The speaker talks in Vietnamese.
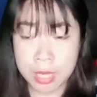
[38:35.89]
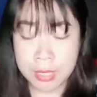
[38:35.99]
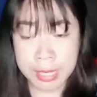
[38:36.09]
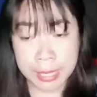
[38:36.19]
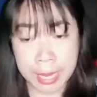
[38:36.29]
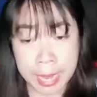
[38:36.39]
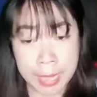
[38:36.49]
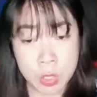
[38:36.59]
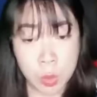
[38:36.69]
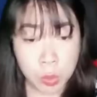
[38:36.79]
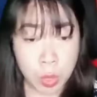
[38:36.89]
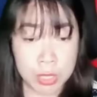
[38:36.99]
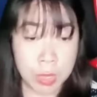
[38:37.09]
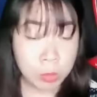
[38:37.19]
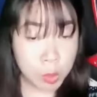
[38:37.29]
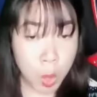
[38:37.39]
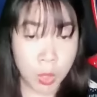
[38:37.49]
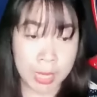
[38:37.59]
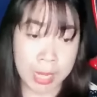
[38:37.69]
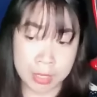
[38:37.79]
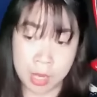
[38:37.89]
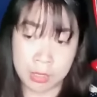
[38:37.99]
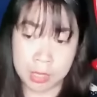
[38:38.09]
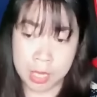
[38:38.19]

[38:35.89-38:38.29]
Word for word: Chỉ cần hai chúng tôi sống tốt là được.